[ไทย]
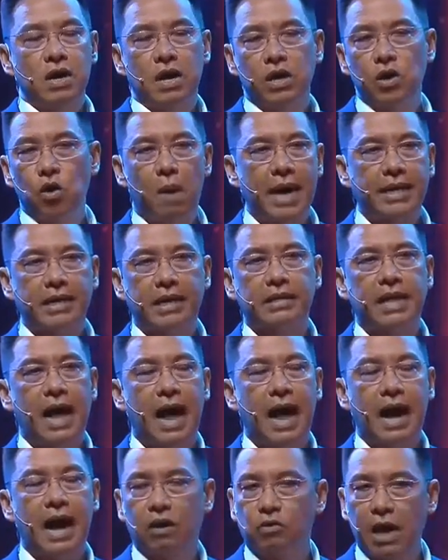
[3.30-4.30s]
บายต่า
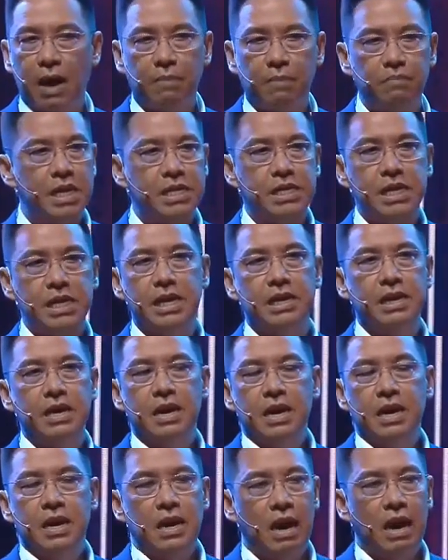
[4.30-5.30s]
งๆ เราทำได้จริง
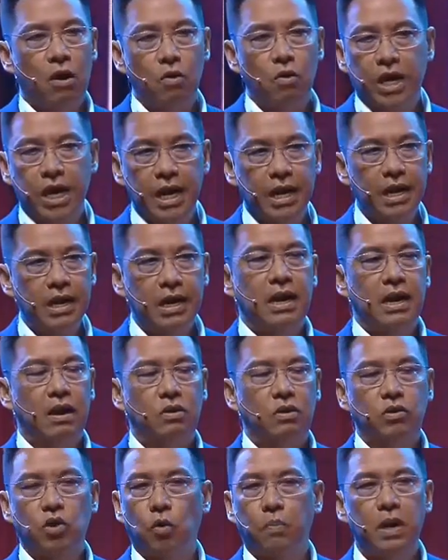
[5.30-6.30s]
เราคิด เรา
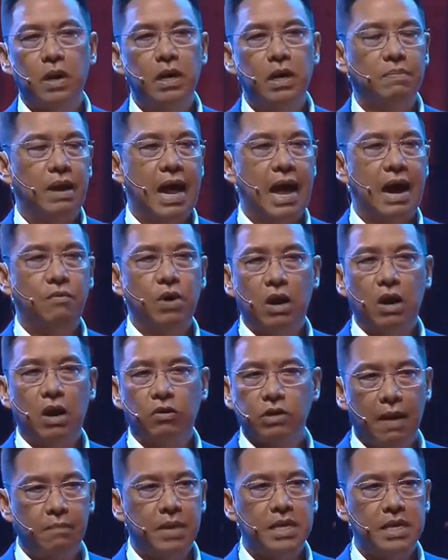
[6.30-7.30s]
ตกผลึกมาแล้วว่าเรา
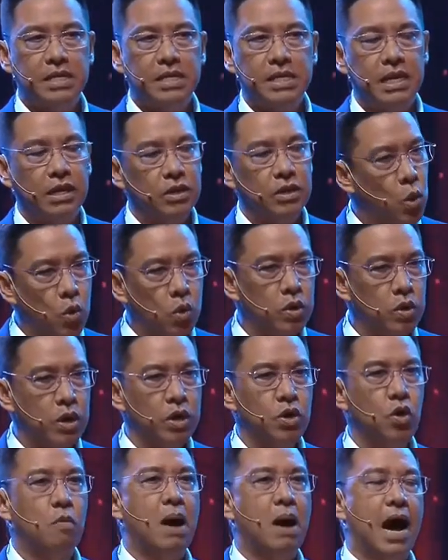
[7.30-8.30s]
ทำได้จริงทุกน
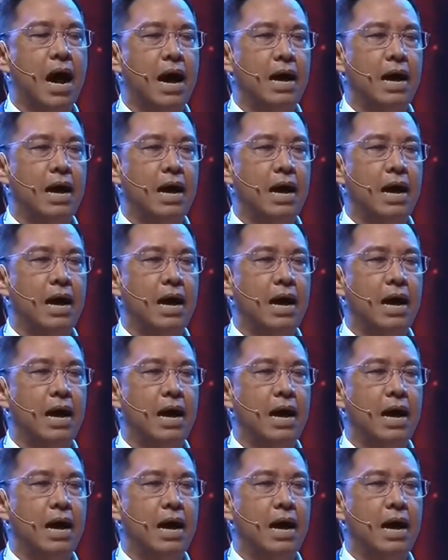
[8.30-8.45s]
โยบาย